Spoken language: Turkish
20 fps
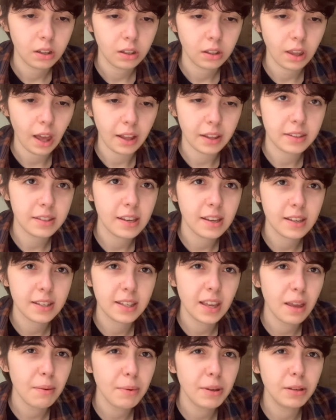yani
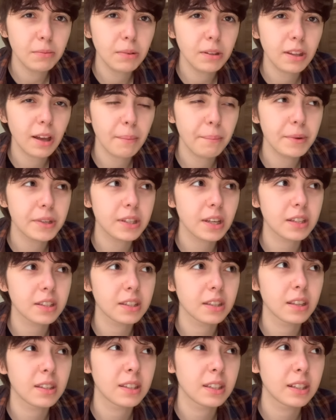sevmediğimde denmez
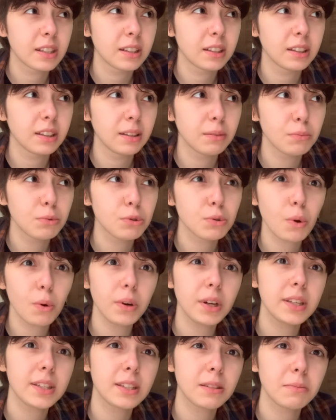aslında sıkıldığım. Son
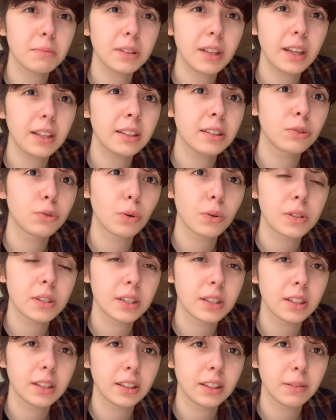kısımdan çok
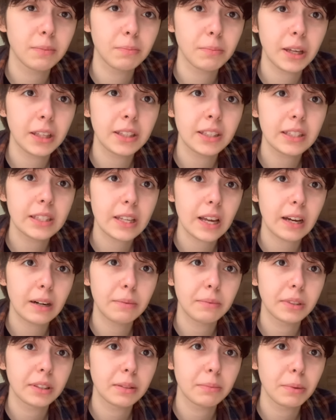sıkıldım. Beni
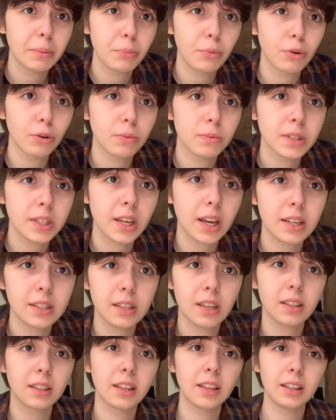sarmadı bilmiyorum.
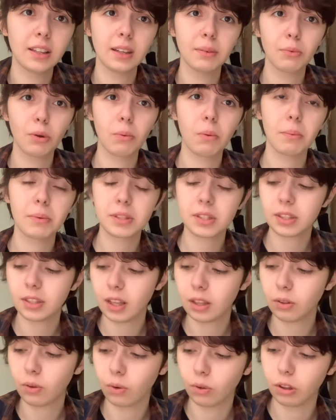Siyasetle ilgim
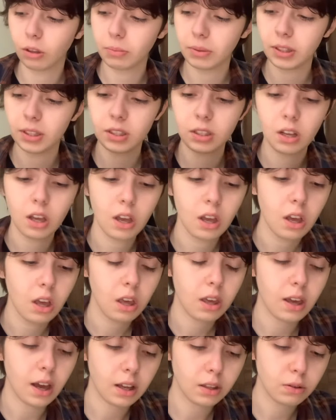olmasından da olabilir.
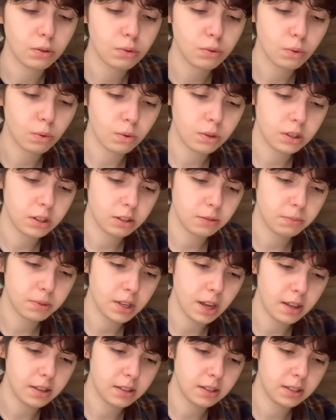Yani son kısım
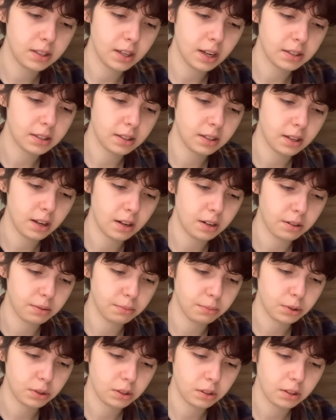sadece siyasete
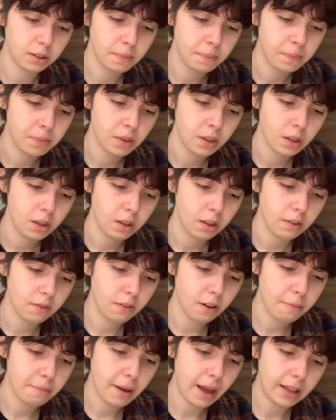ayrılmıştı.
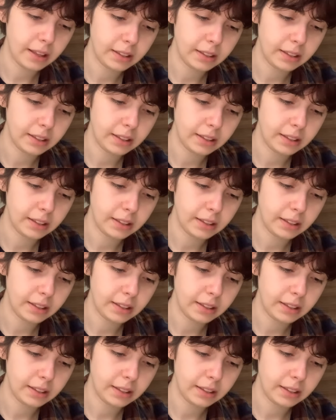Ve ben